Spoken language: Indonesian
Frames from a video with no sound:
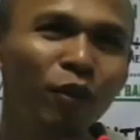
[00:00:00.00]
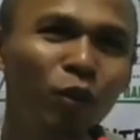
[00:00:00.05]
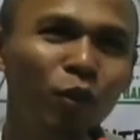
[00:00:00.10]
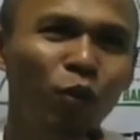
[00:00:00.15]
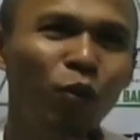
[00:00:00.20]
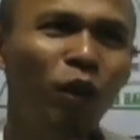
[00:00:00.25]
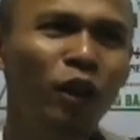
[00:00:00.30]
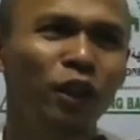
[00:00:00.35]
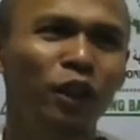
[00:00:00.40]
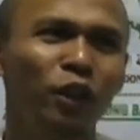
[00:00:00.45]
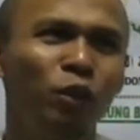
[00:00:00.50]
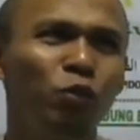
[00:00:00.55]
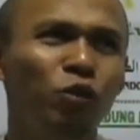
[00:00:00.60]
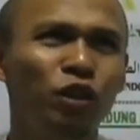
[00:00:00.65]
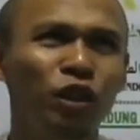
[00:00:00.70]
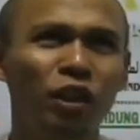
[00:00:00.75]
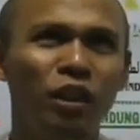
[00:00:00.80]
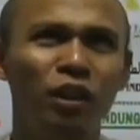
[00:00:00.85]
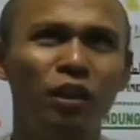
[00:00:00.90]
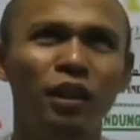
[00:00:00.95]
Oh wali itu
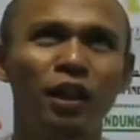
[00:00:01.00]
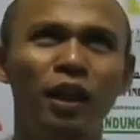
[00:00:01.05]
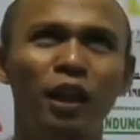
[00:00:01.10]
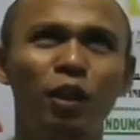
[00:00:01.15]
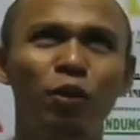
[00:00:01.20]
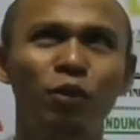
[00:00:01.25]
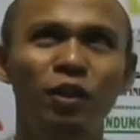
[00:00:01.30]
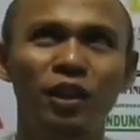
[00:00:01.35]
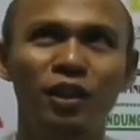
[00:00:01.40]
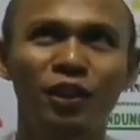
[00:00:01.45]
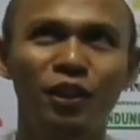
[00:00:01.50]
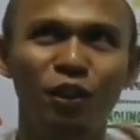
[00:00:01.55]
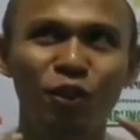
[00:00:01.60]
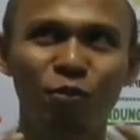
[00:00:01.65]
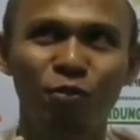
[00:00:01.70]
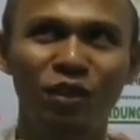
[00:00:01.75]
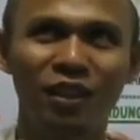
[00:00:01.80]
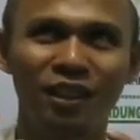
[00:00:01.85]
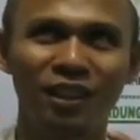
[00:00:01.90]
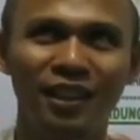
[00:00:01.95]
cirinya kalau dia
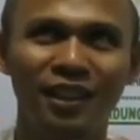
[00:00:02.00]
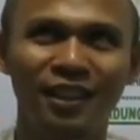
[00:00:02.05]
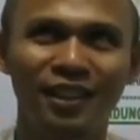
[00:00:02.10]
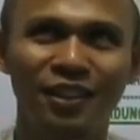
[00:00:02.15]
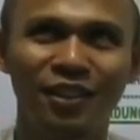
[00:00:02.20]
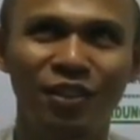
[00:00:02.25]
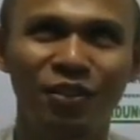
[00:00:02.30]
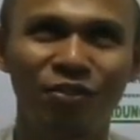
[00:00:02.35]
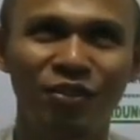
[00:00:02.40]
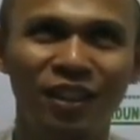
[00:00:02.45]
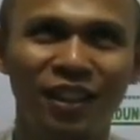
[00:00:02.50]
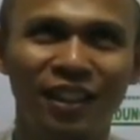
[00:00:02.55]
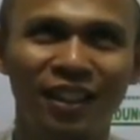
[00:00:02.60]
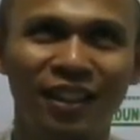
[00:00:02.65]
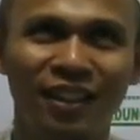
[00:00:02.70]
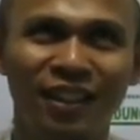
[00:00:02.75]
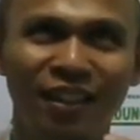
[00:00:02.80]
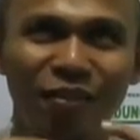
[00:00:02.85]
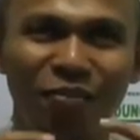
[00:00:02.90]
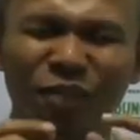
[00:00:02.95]
senyumnya dia senyumnya
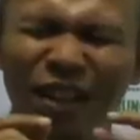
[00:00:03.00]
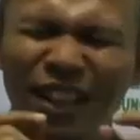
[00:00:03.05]
ah,